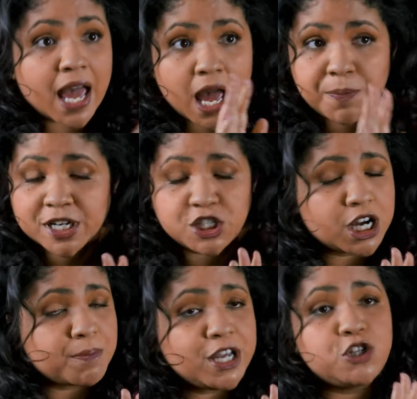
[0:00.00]
é
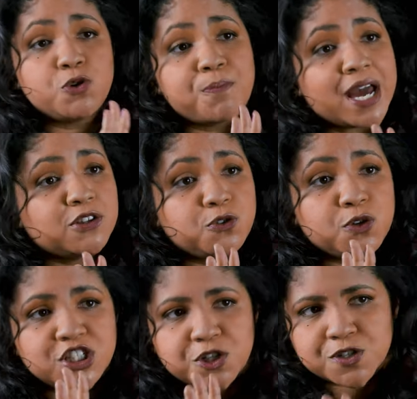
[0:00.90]
praticamente um método
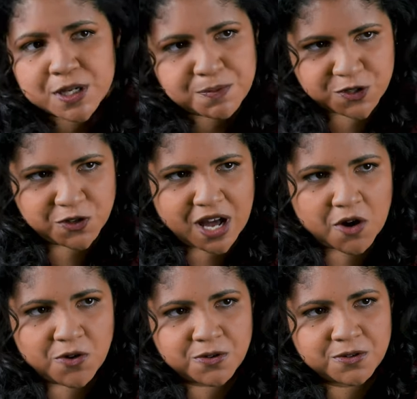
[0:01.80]
anticoncepcional.